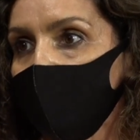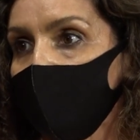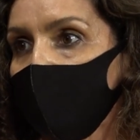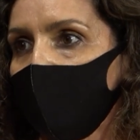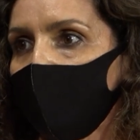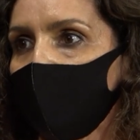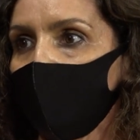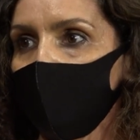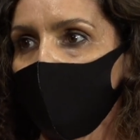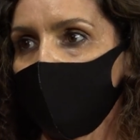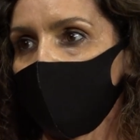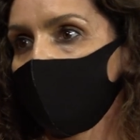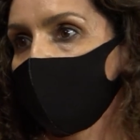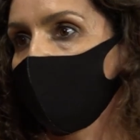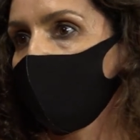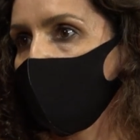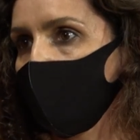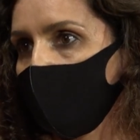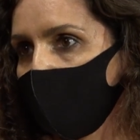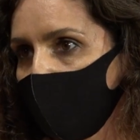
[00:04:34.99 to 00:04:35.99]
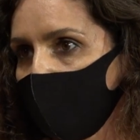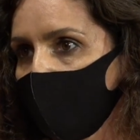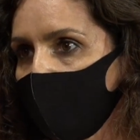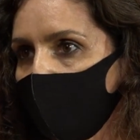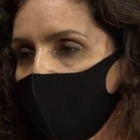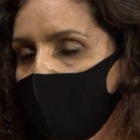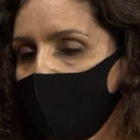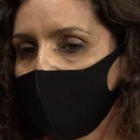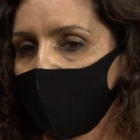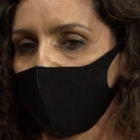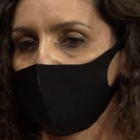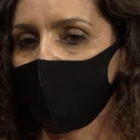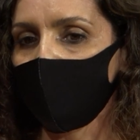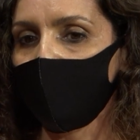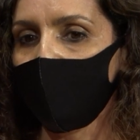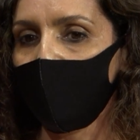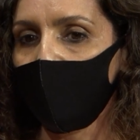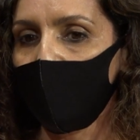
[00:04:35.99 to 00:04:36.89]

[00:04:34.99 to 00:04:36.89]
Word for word: Eram consultas telefónicas.